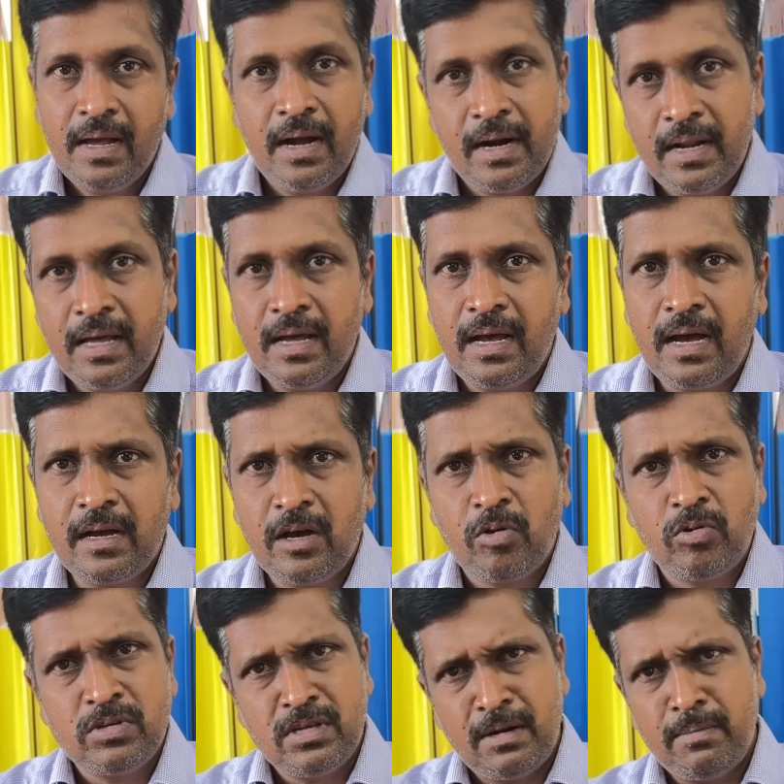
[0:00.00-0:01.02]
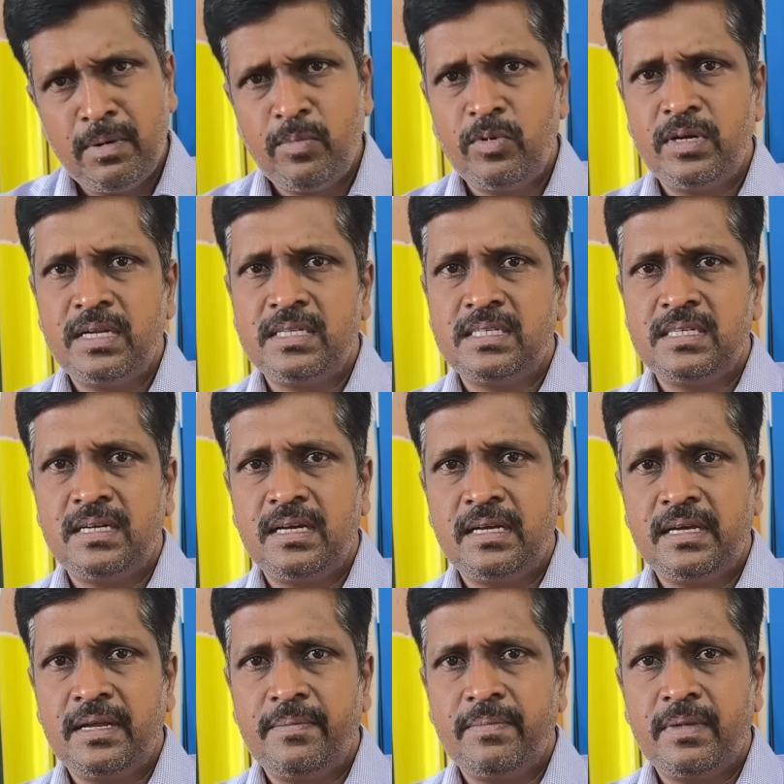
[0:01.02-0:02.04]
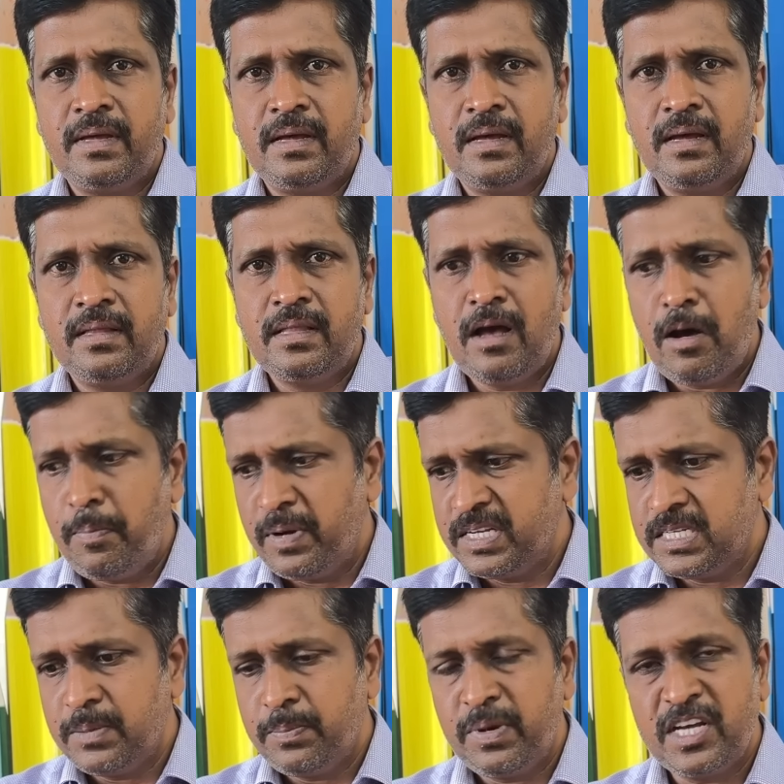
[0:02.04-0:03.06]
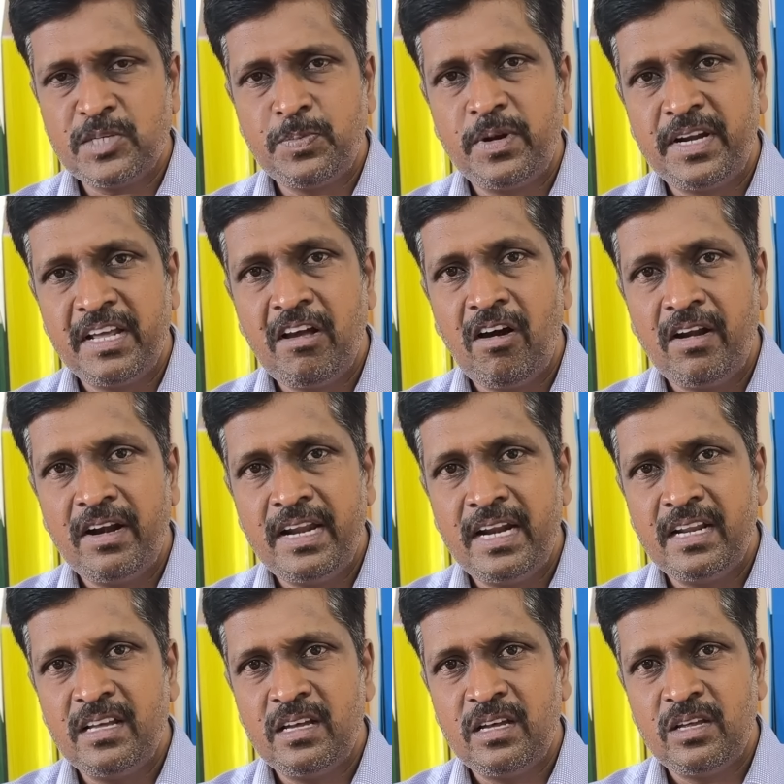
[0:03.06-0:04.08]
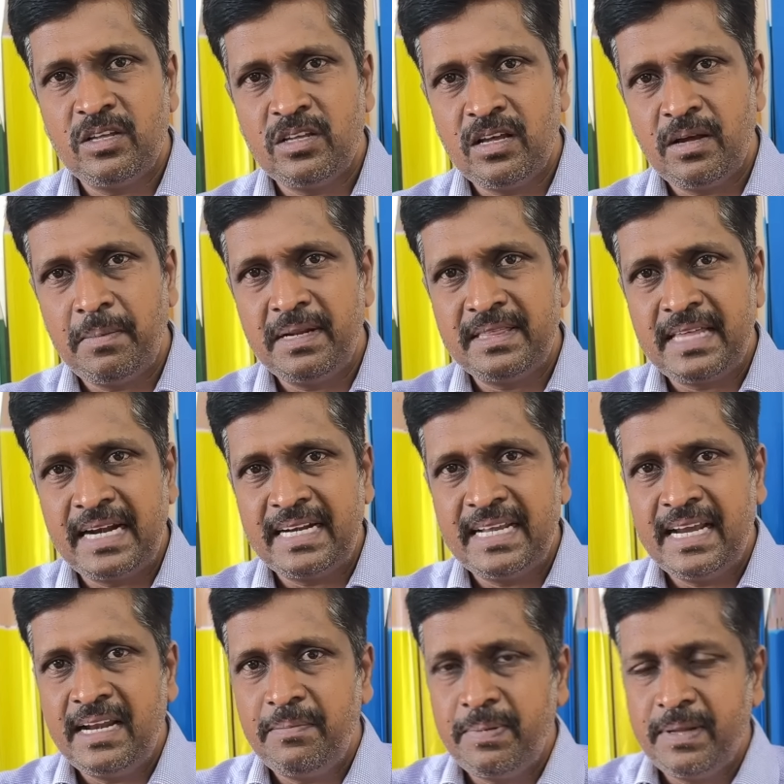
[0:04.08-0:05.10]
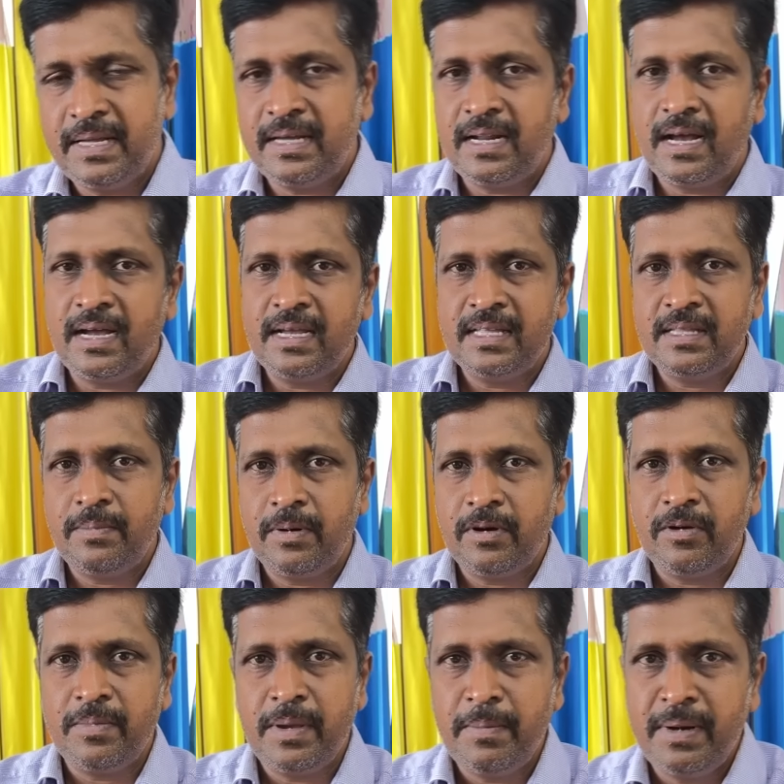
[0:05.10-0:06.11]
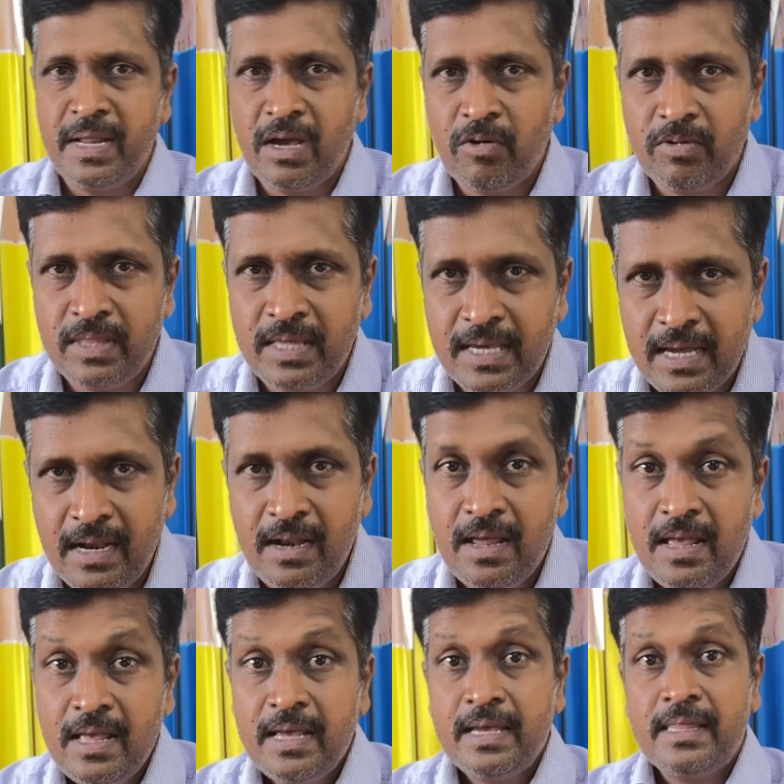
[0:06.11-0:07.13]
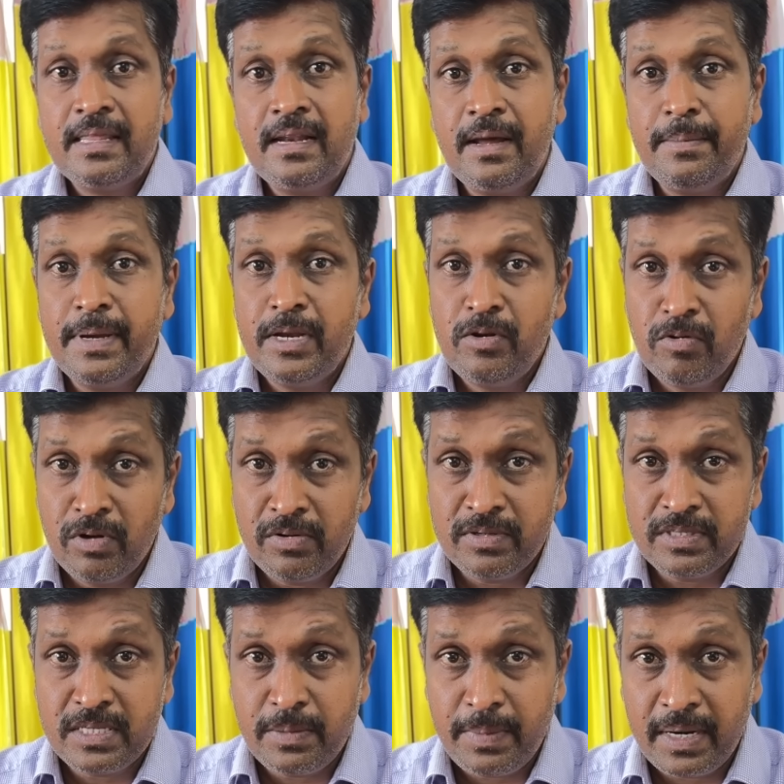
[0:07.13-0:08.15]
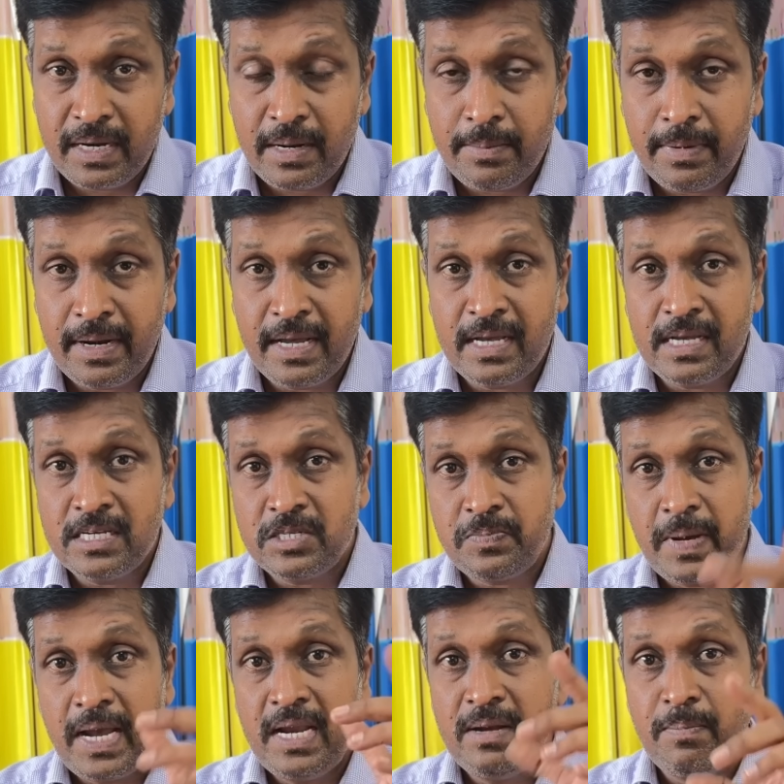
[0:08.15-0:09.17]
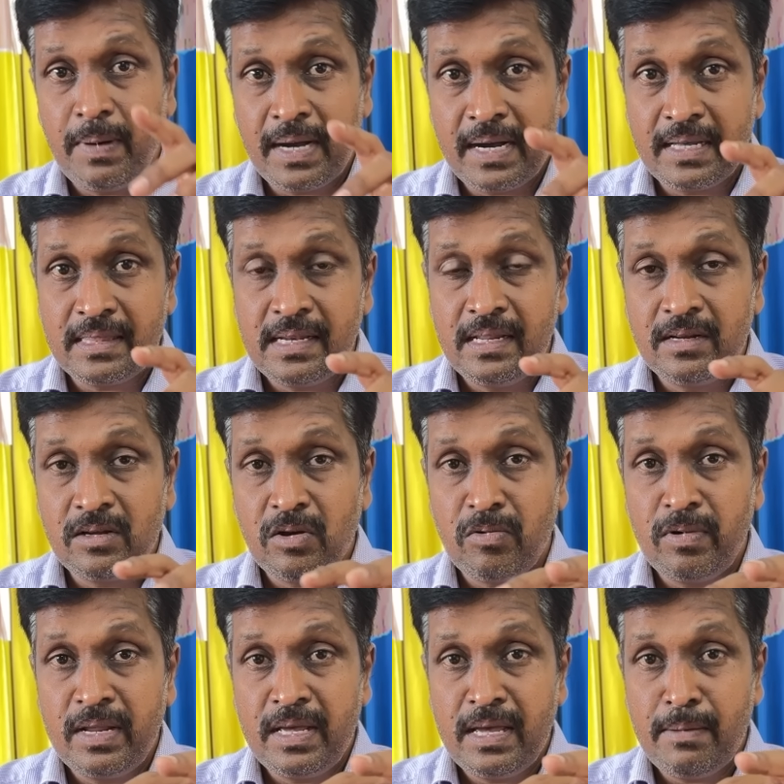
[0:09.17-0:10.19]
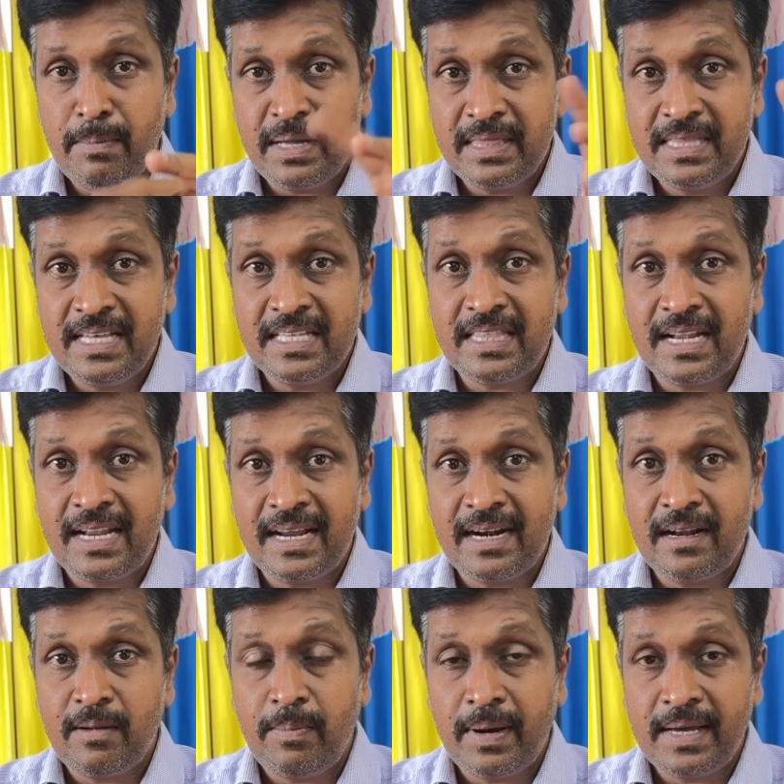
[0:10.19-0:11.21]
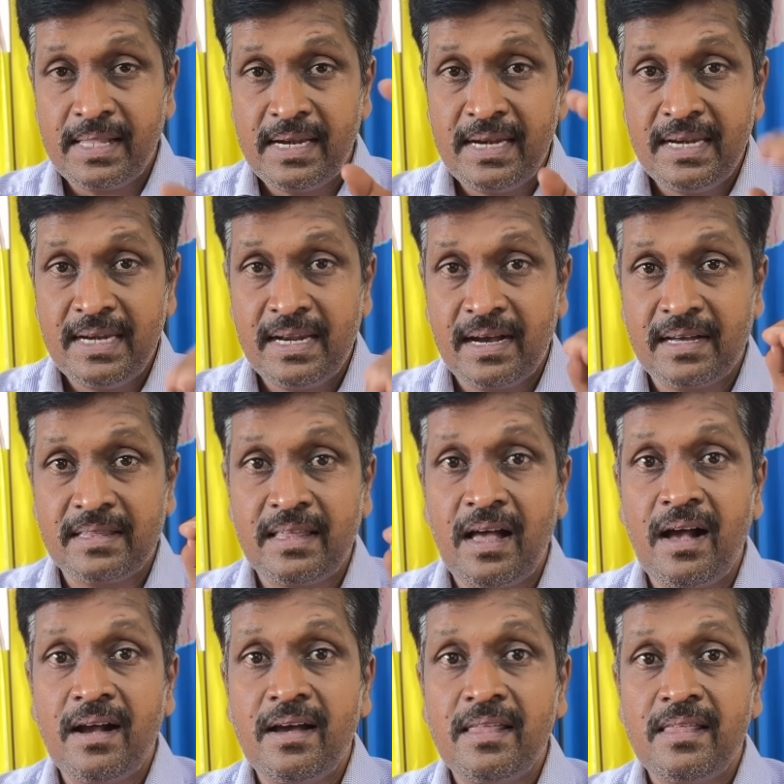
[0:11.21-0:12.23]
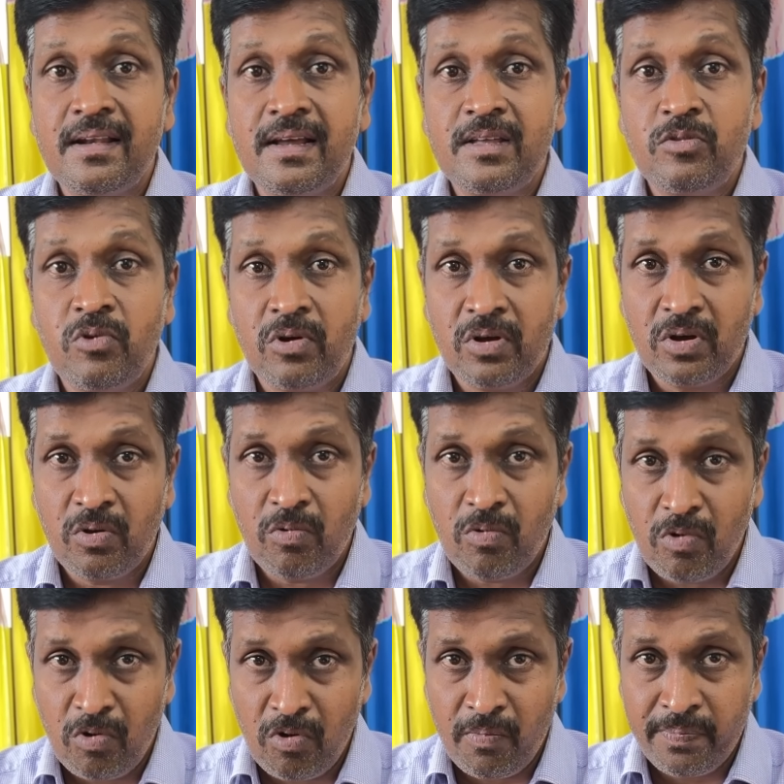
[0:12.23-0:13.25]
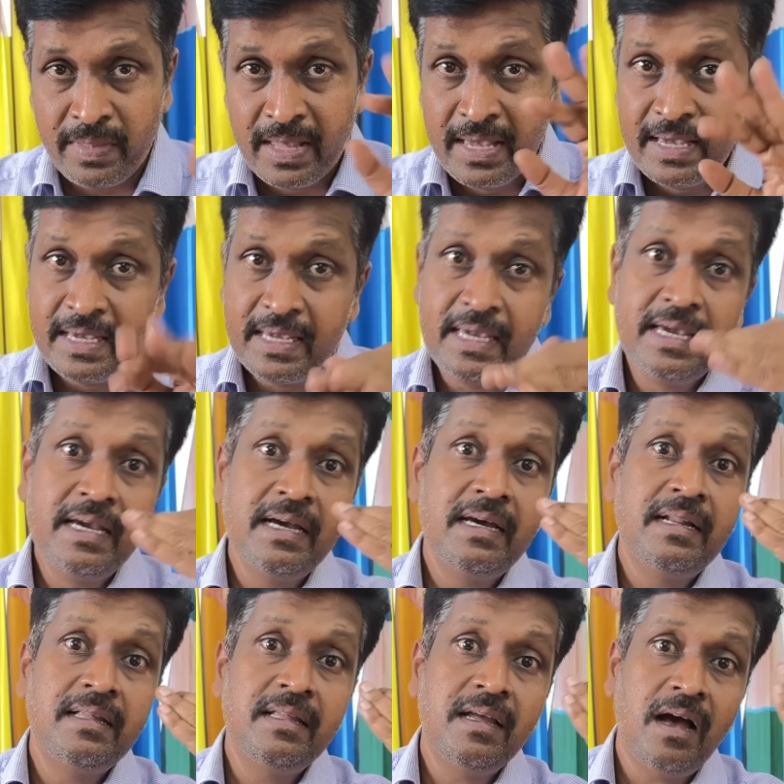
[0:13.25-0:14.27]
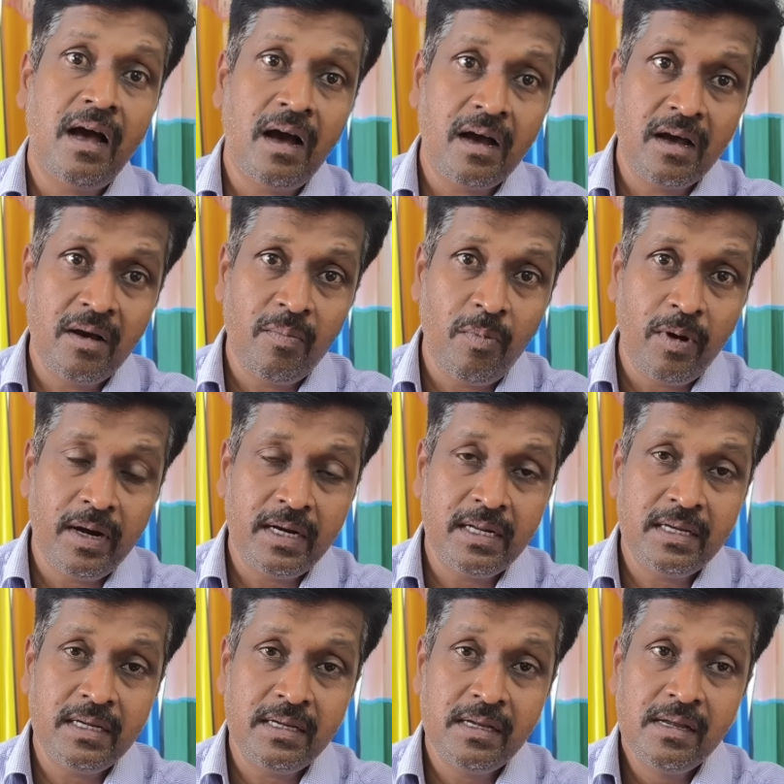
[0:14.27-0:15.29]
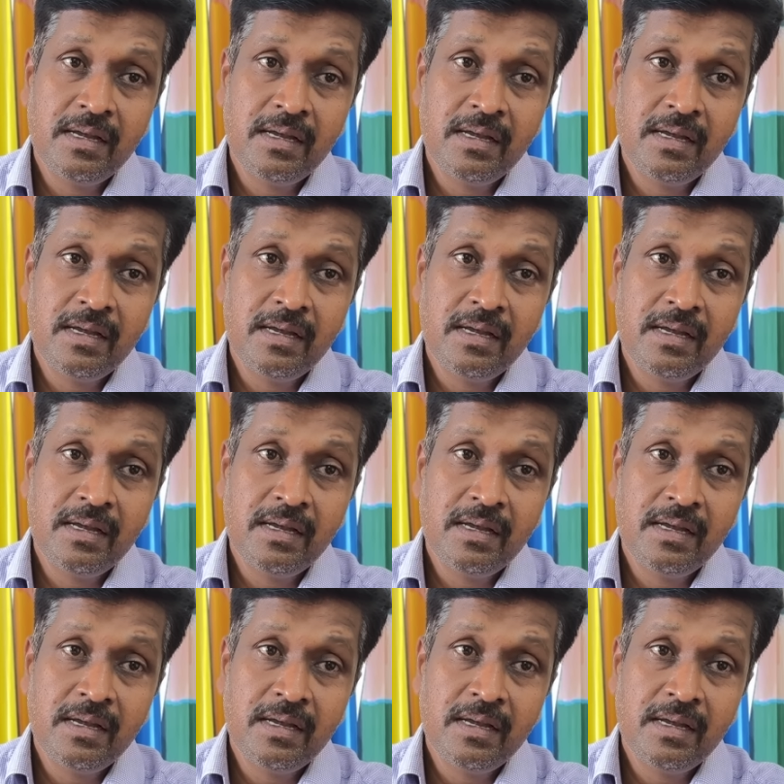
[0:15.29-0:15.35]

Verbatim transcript: ஆனால் அங்கே கொஞ்சம் ரொம்ப முட்டிடுச்சுன்னு நினைக்கிறேன் இந்த ஆப்ரேஷன் ப்ராஸ்பர்ட்டி கார்டியன்னு அப்படி தட்டி எழுப்பியிருக்கிறாங்க இந்த பக்கம் எம்னி அவதிகள் இது இல்லாமல் இன்னொரு விஷயம் என்ன அப்படின்னா ஸ்பெயின் பக்கத்தில் இருக்கக்கூடிய மத்திய தரைக்கடல் பகுதியில் இனி நாங்கள் தாக்குதலை தொடங்குவோம் இங்கிருந்து அங்கே போயிட்டு